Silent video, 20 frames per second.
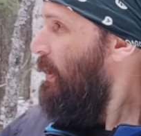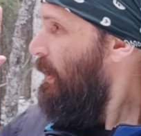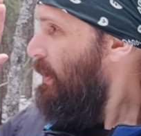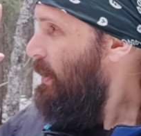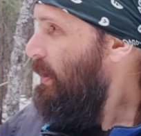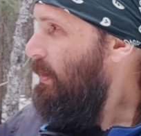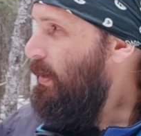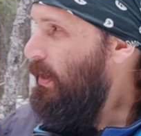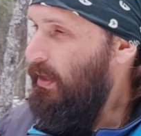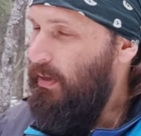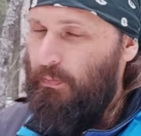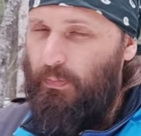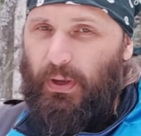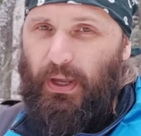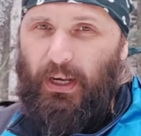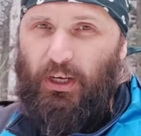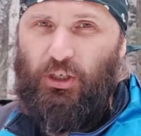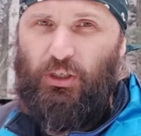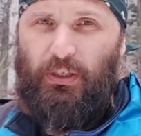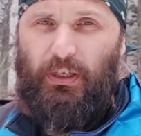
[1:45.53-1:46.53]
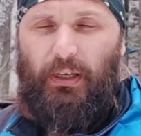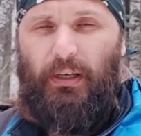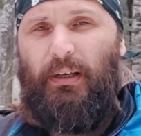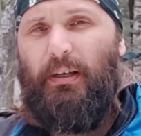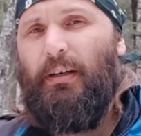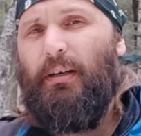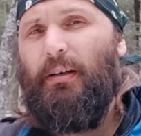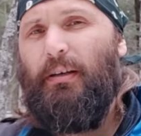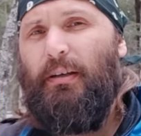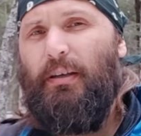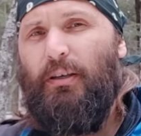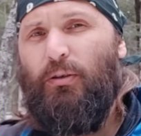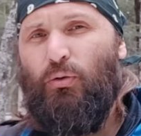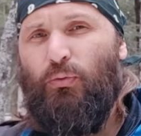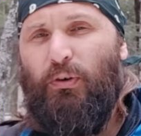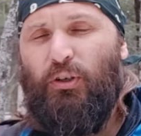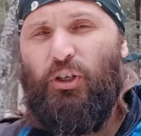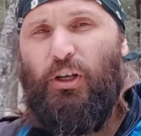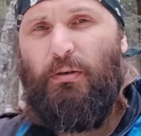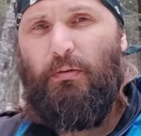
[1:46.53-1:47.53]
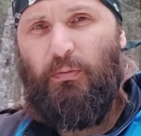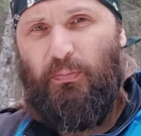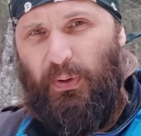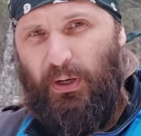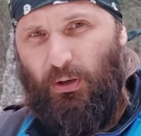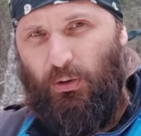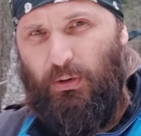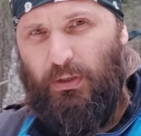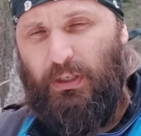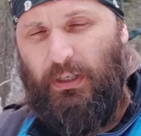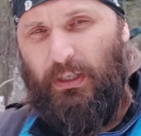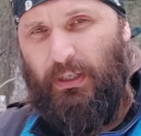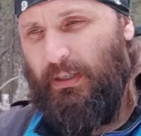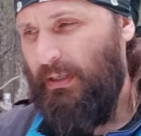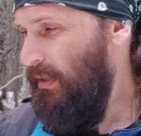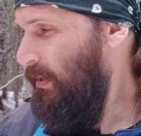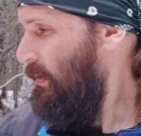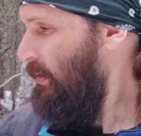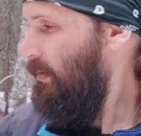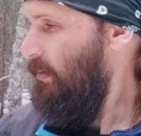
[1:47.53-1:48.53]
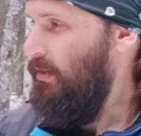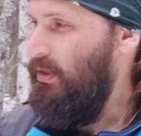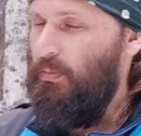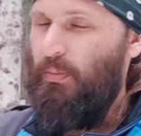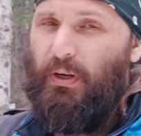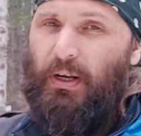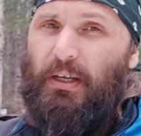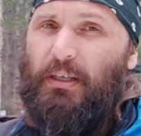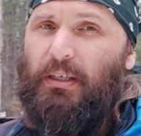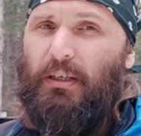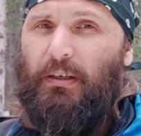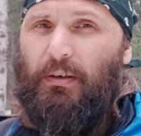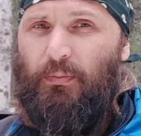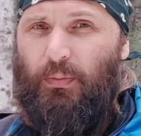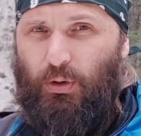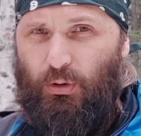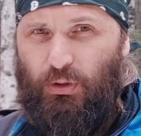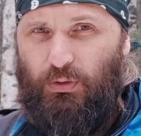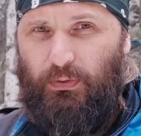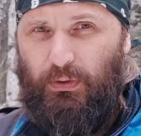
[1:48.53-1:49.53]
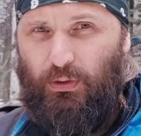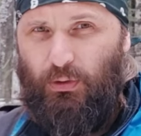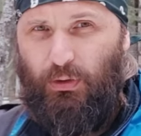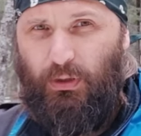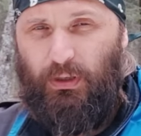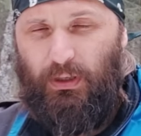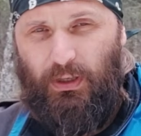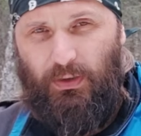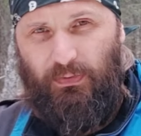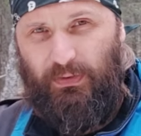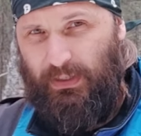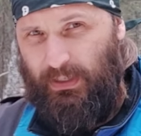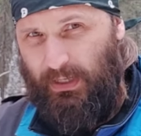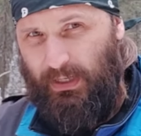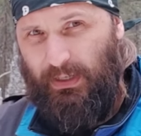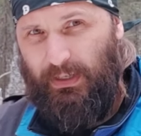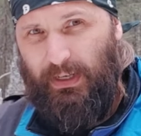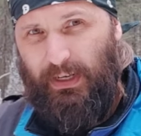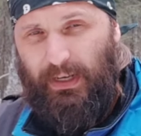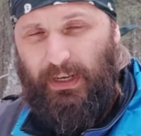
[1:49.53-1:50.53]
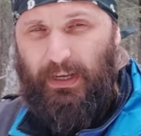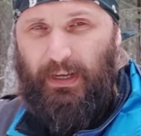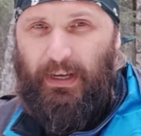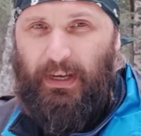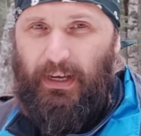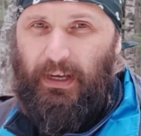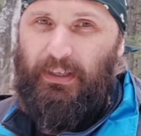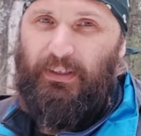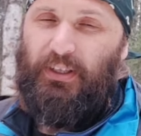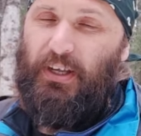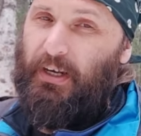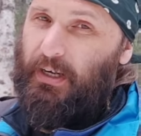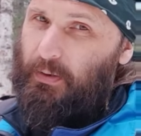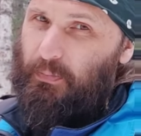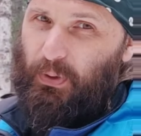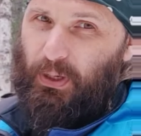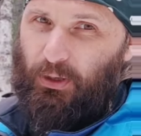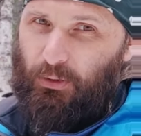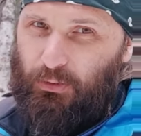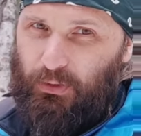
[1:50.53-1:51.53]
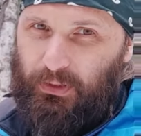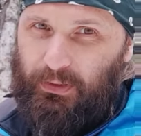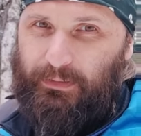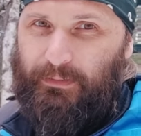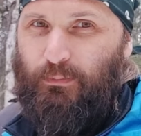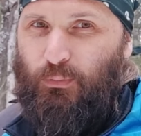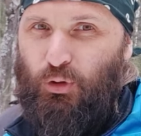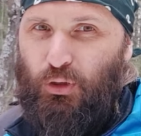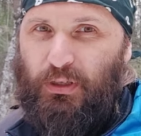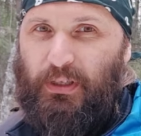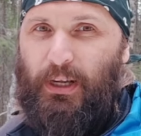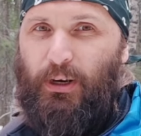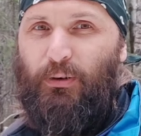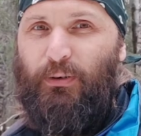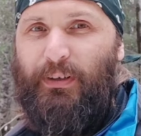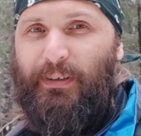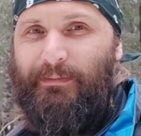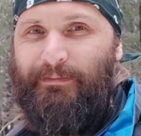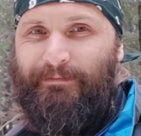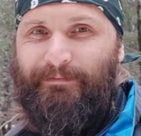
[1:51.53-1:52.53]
И бережно и с уважением к природе собирайте березовый сок и все дары природы. Будьте здоровы!